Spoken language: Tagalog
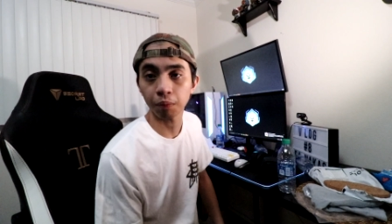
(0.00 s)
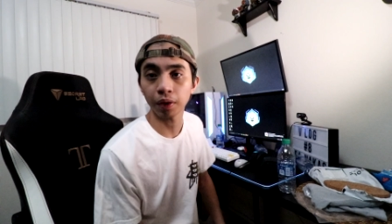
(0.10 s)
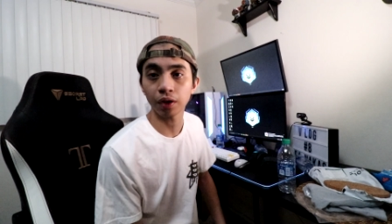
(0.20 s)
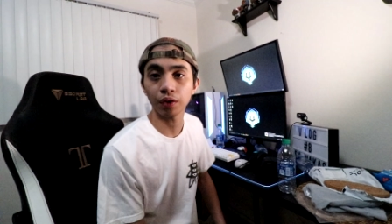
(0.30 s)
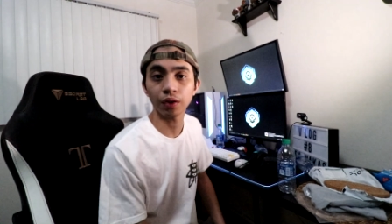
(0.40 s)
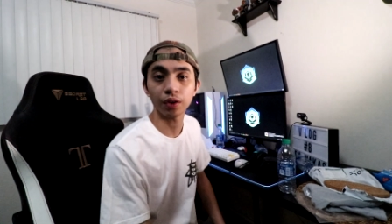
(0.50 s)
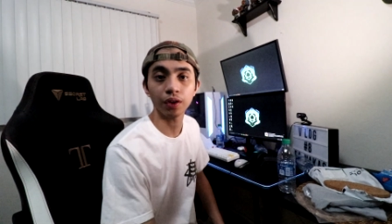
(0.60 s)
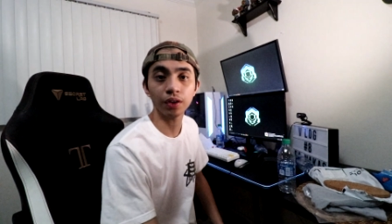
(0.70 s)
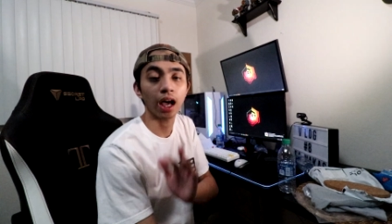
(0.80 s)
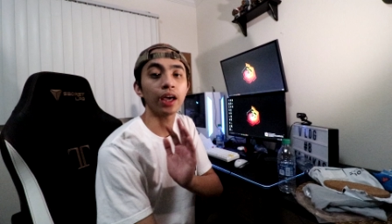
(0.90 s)
Pero
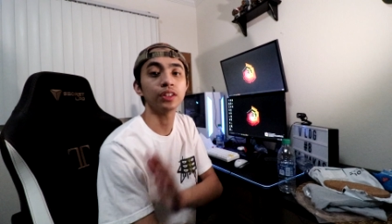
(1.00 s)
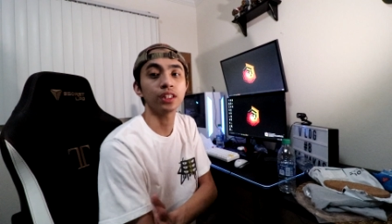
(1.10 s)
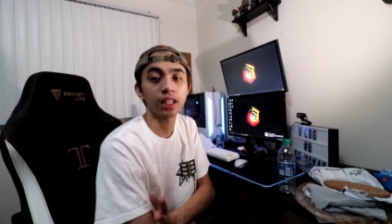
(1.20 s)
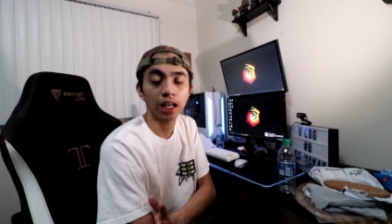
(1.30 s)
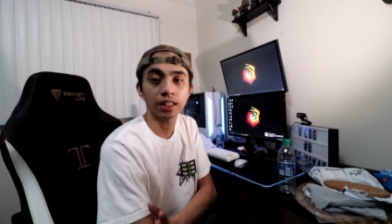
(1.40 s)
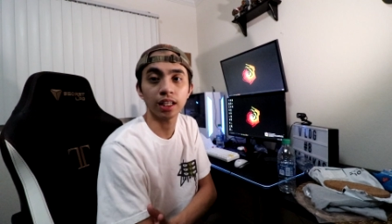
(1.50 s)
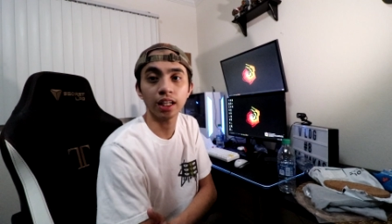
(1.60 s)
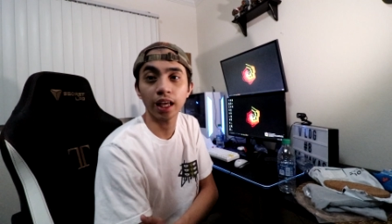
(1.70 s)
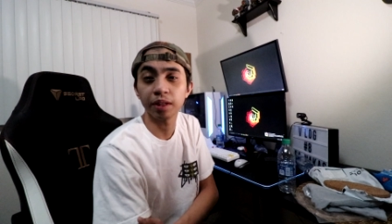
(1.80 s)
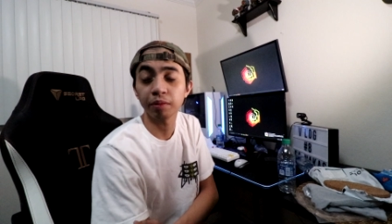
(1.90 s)
aayusin natin
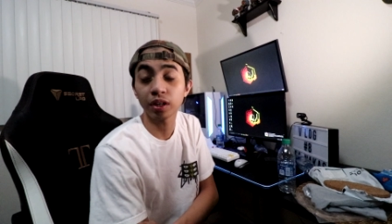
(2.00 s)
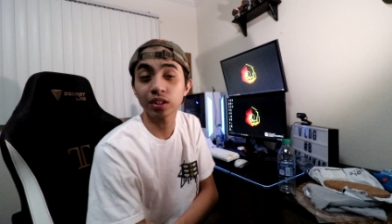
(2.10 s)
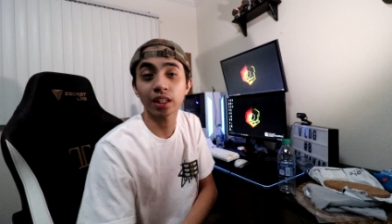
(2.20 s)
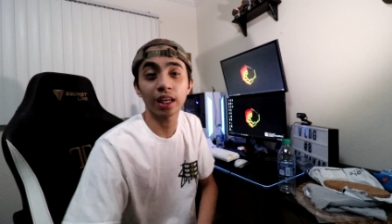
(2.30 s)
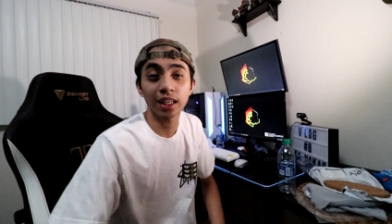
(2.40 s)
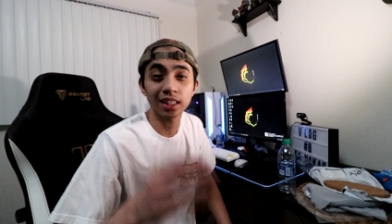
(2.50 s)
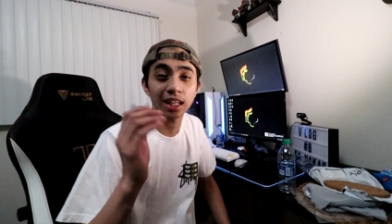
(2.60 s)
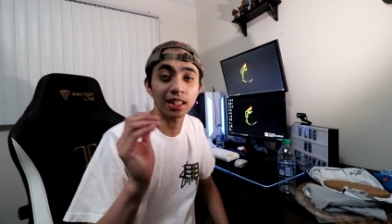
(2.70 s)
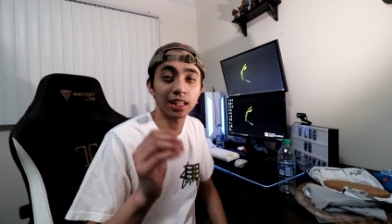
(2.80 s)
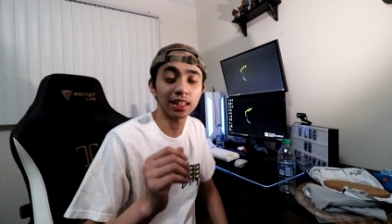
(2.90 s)
and meron tayong
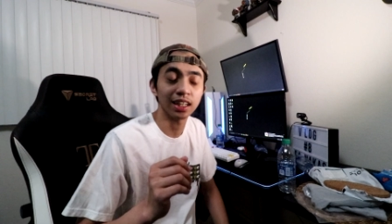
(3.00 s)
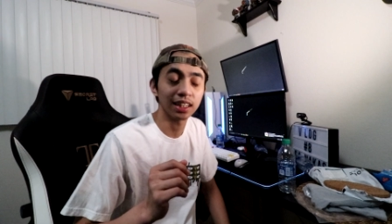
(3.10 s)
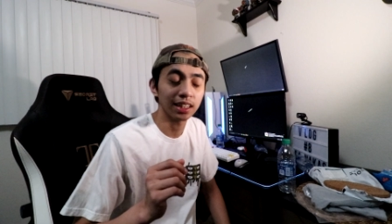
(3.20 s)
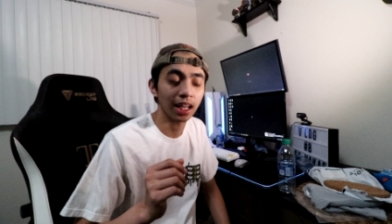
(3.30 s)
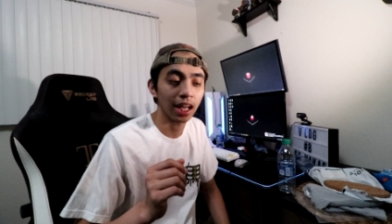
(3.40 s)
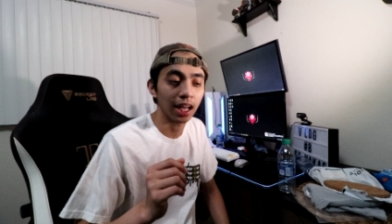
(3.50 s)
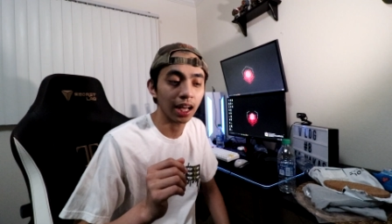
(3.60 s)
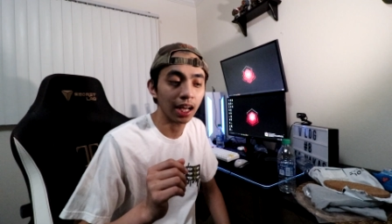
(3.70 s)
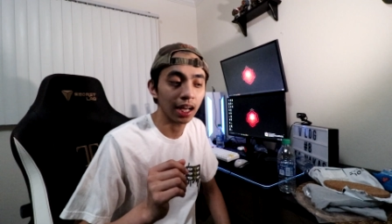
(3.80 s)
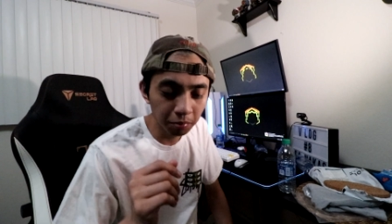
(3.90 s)
idadagdag
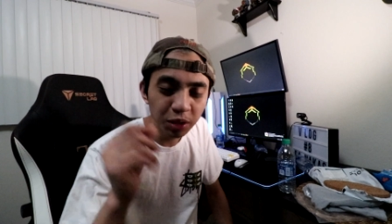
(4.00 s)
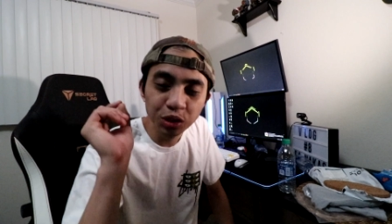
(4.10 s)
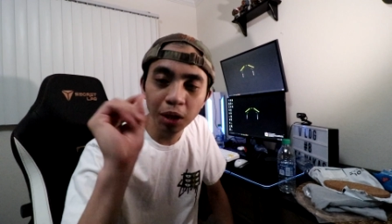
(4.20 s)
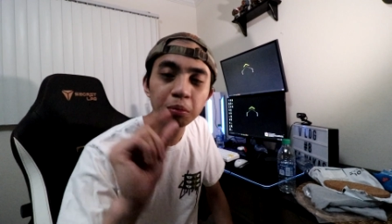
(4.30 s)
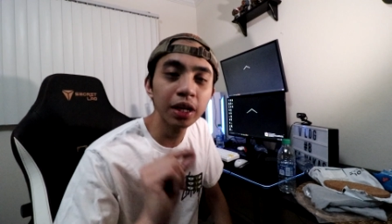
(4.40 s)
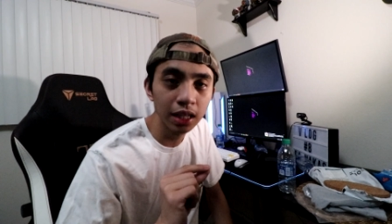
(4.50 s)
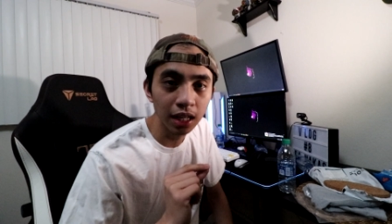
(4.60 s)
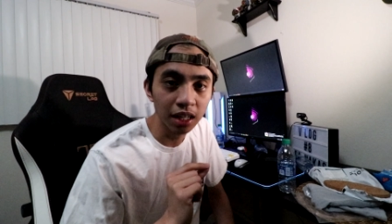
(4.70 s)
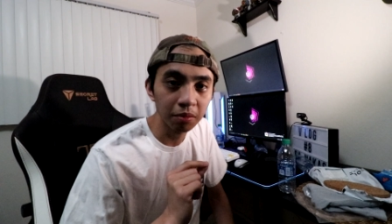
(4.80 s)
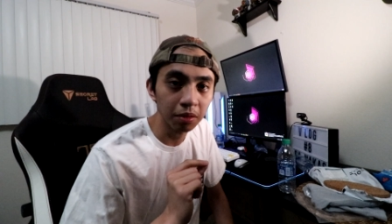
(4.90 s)
na medyo upgrade
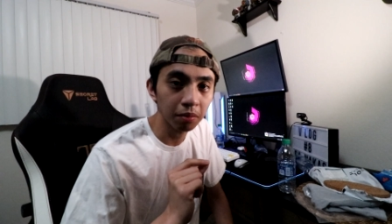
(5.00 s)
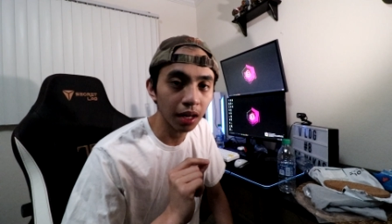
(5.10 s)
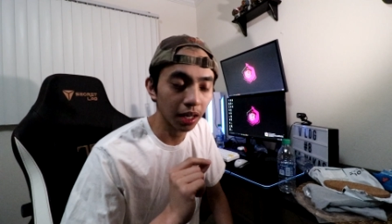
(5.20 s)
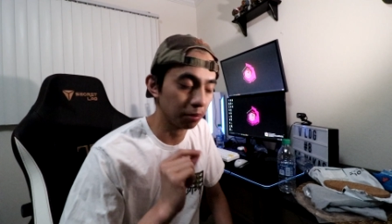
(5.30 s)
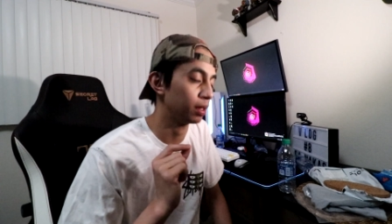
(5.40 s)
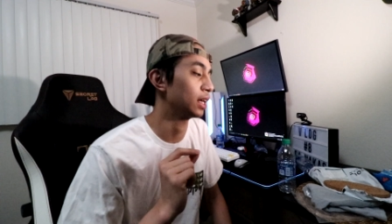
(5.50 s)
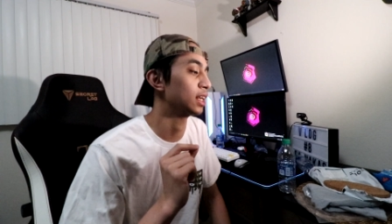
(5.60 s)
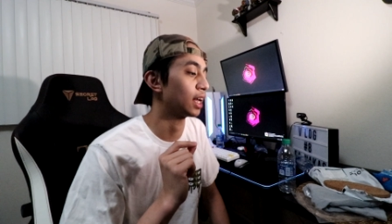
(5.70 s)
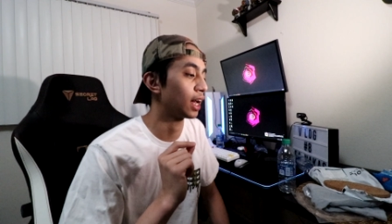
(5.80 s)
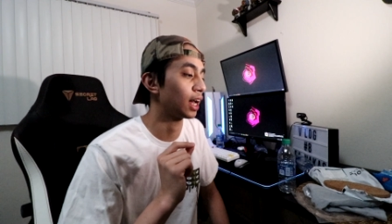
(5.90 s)
lang naman mga
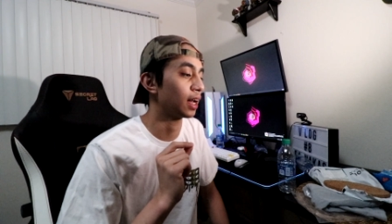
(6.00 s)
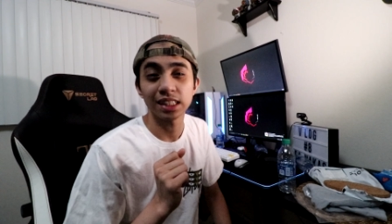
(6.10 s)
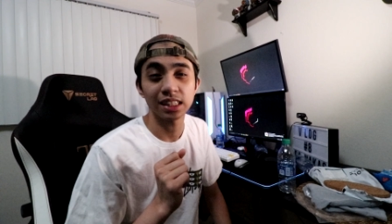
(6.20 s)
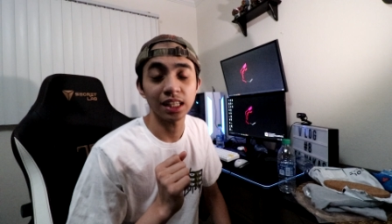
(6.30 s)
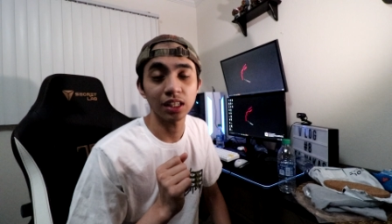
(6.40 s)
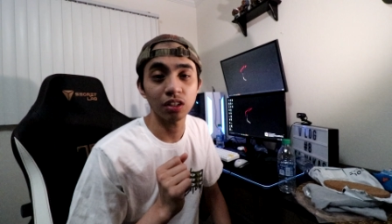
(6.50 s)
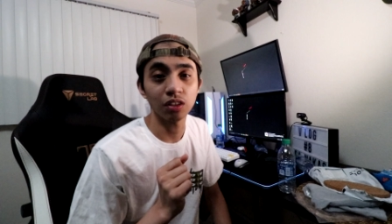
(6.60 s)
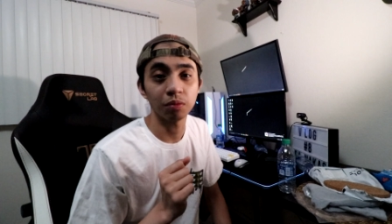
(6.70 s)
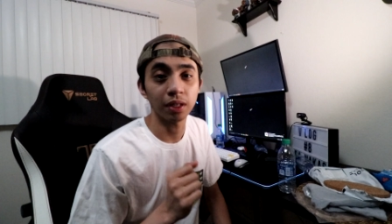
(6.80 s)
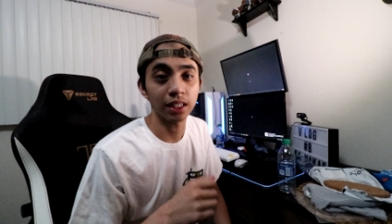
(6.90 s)
kaibigan na sa tingin
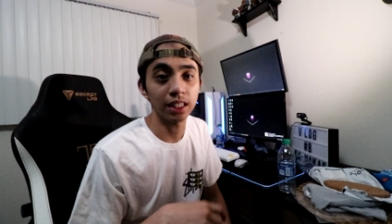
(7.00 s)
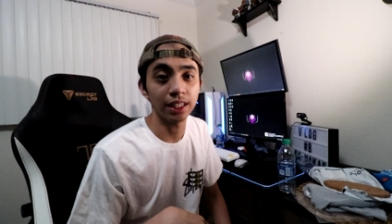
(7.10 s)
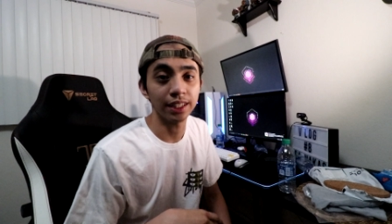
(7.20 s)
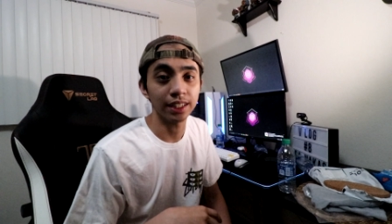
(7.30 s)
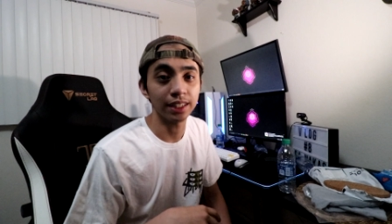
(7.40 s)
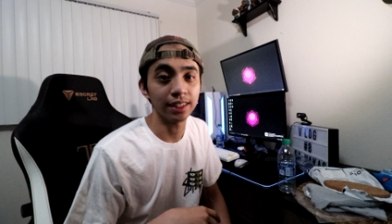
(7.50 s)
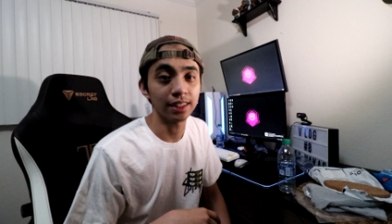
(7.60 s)
ko magiging